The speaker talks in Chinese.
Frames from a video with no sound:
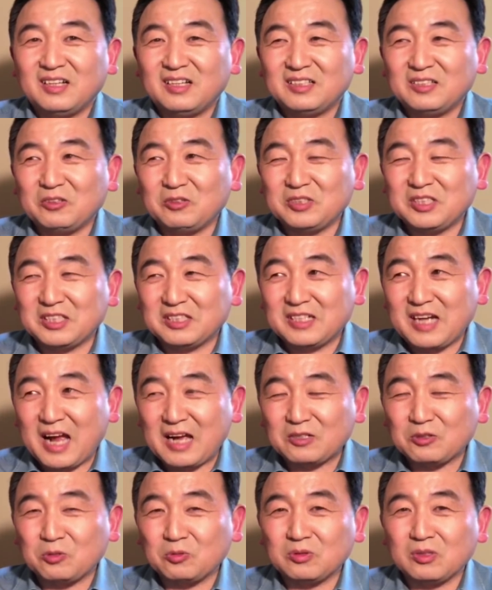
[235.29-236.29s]
结果警
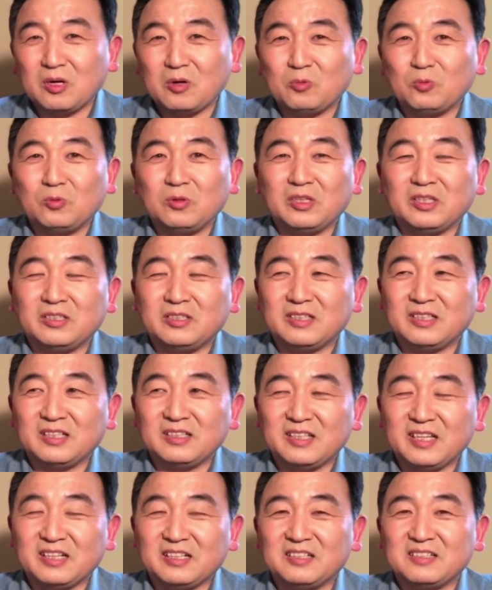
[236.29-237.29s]
察冲到屋里去呢，
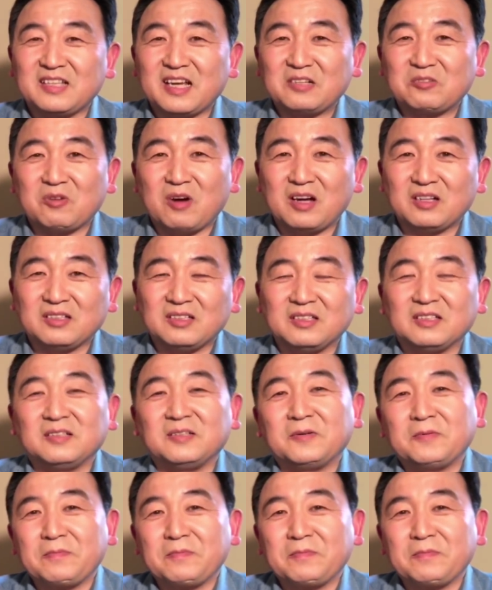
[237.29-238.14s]
那个人在床上。